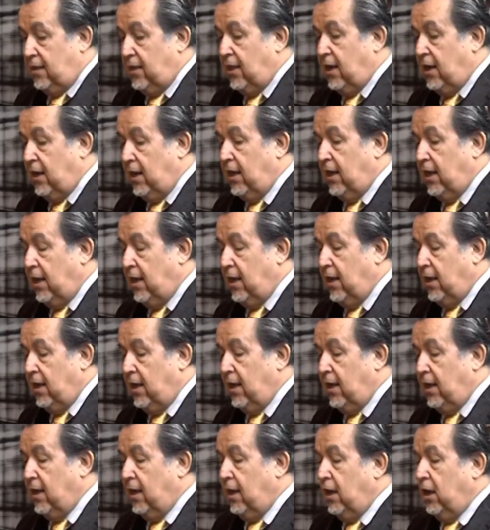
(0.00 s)

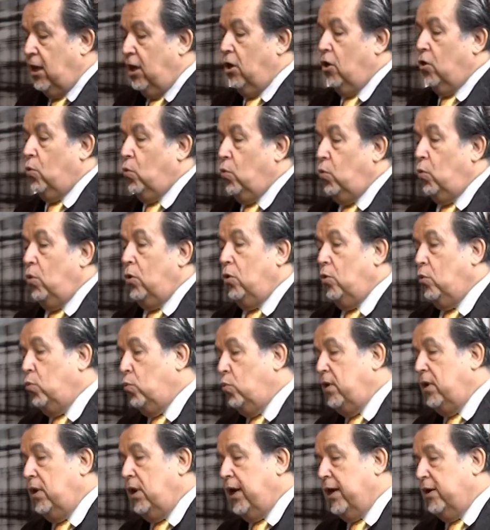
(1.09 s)
tiene
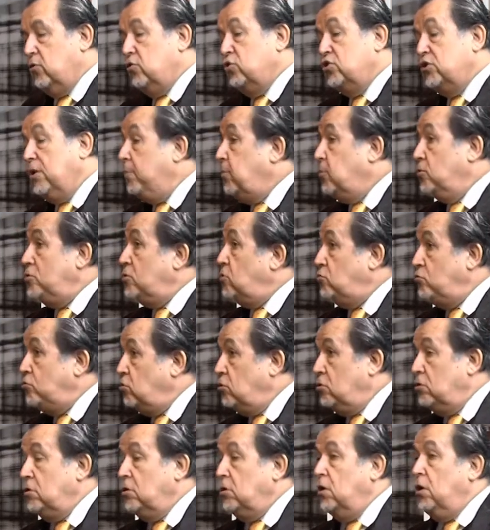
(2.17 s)
una
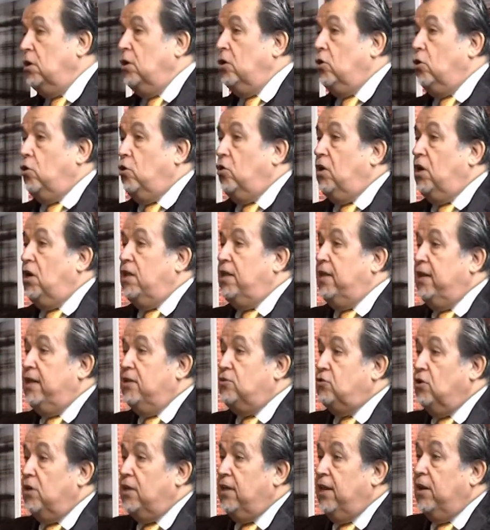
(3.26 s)
contraposición con el
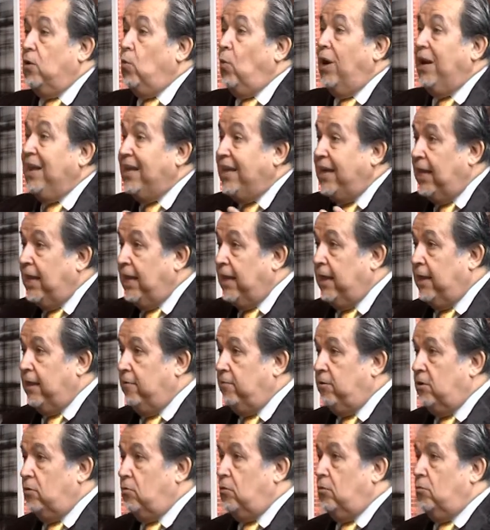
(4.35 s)
derecho que tiene cualquiera de
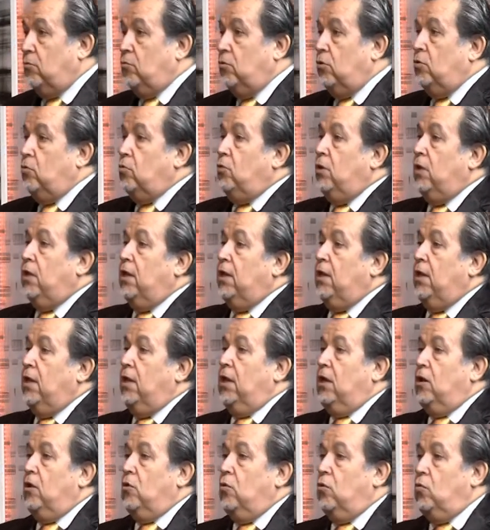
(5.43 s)
abrir un,
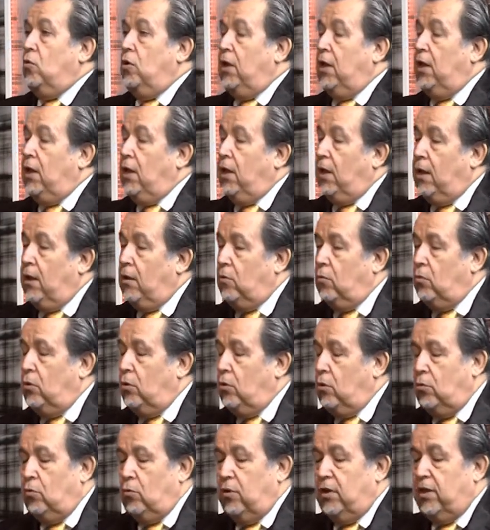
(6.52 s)

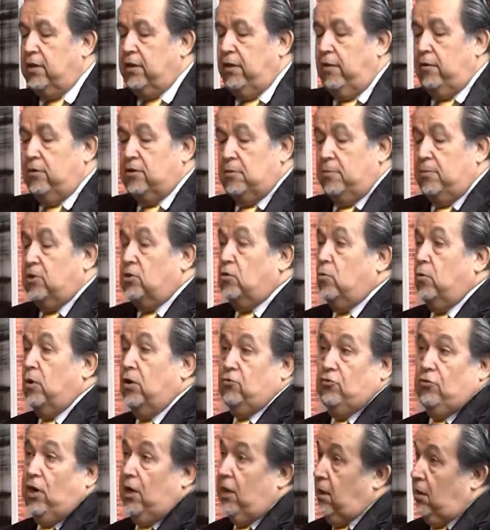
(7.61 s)
un, establecimiento
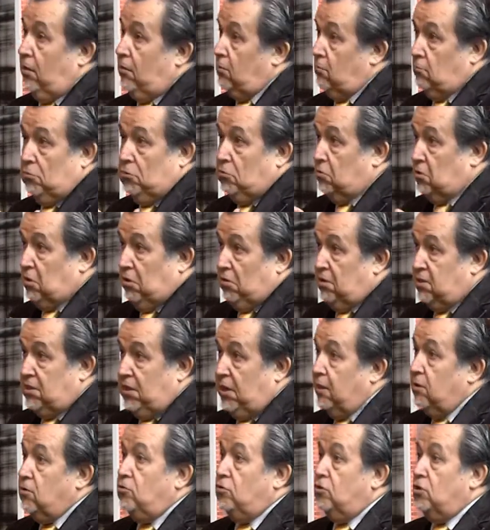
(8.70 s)
educacional que lo, establece
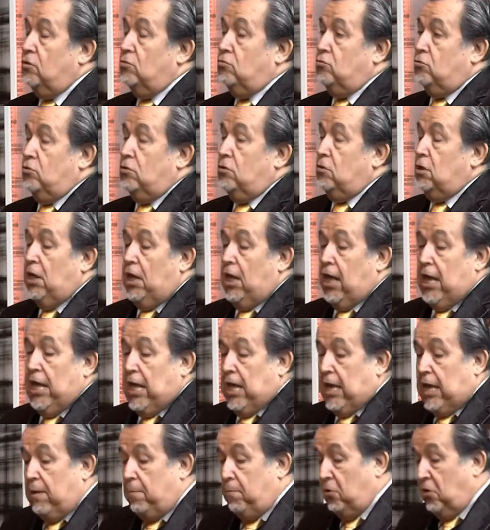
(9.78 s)
la Constitución
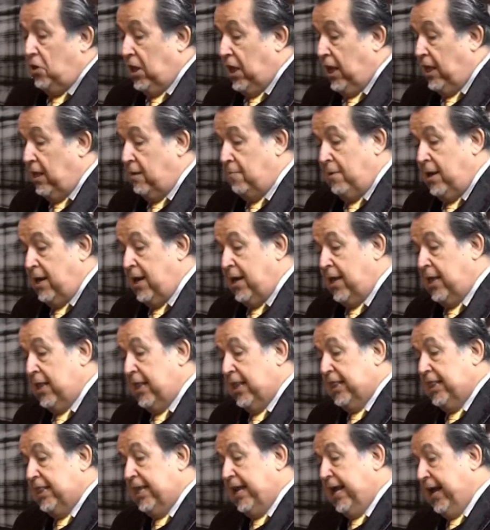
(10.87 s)
y porque además
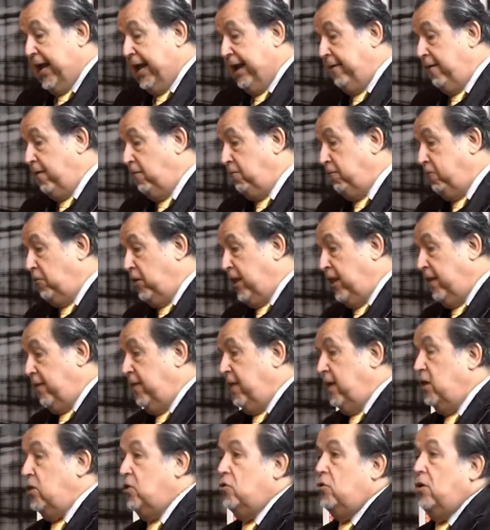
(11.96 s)
dejaba fuera
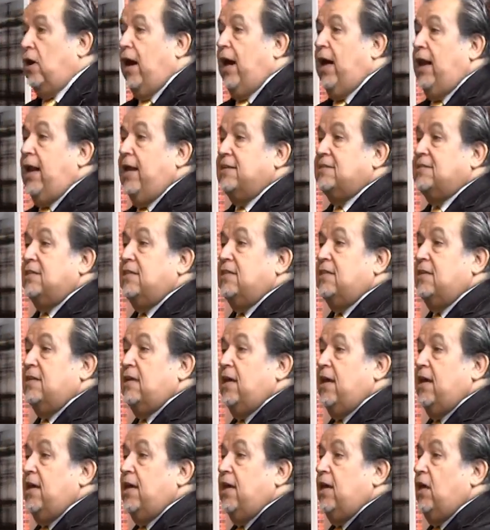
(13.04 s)
de ello a las
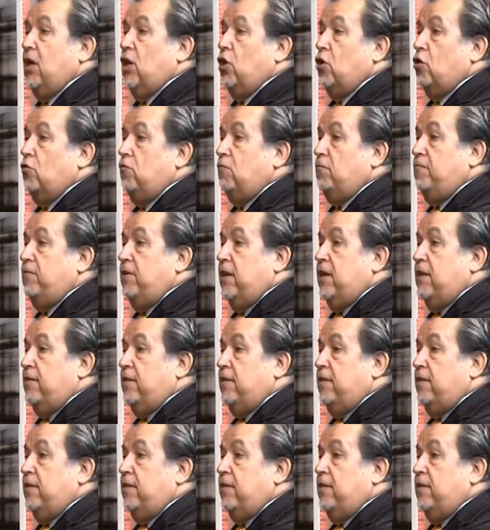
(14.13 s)
entidades con fines